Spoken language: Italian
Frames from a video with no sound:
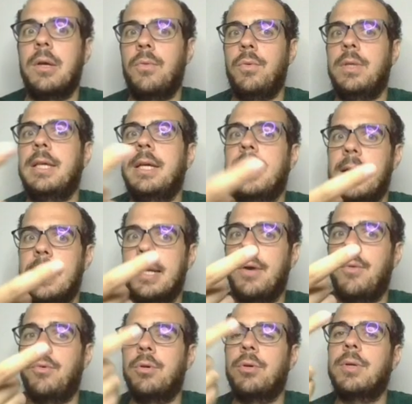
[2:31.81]
Quindi
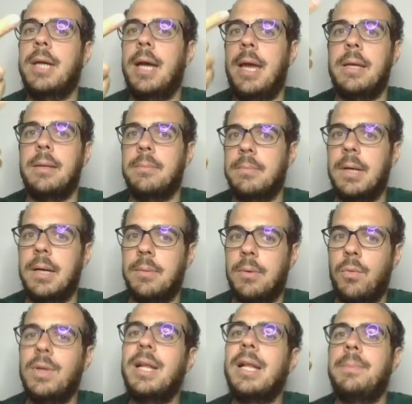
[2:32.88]
RH1, ok, ma
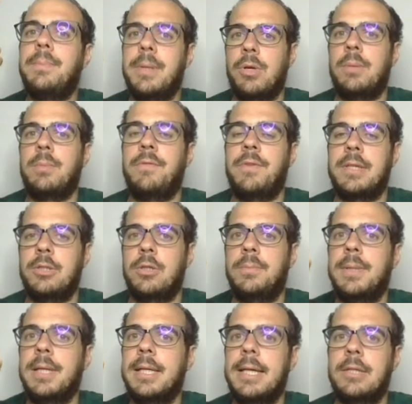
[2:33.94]
qual è il piano del mio avversario?
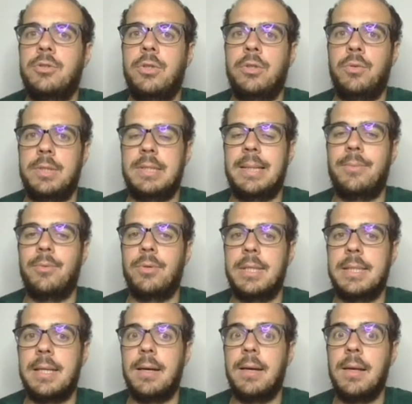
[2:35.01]
Perché ha giocato questa
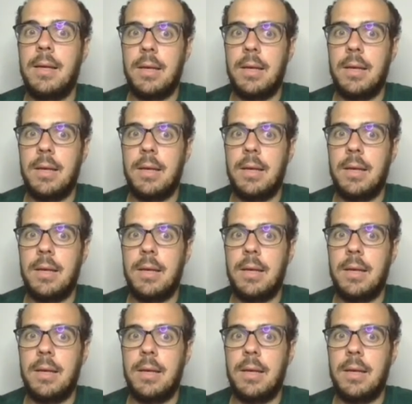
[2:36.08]
mossa?